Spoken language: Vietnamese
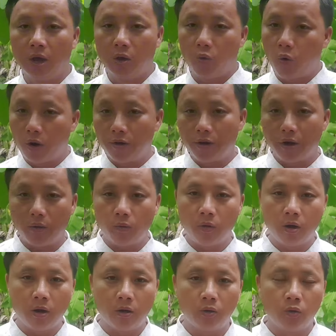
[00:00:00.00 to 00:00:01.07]
ua nọ ua
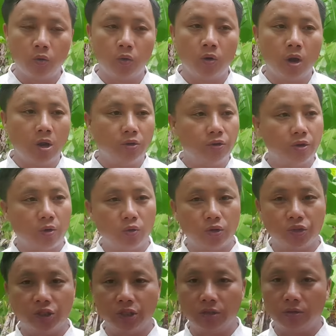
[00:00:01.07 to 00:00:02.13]
hầu đò lúa
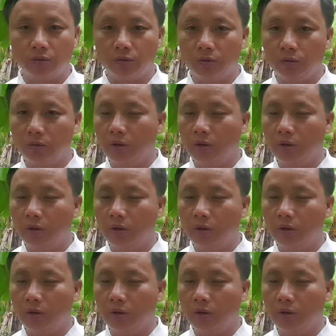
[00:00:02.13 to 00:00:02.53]
xí từ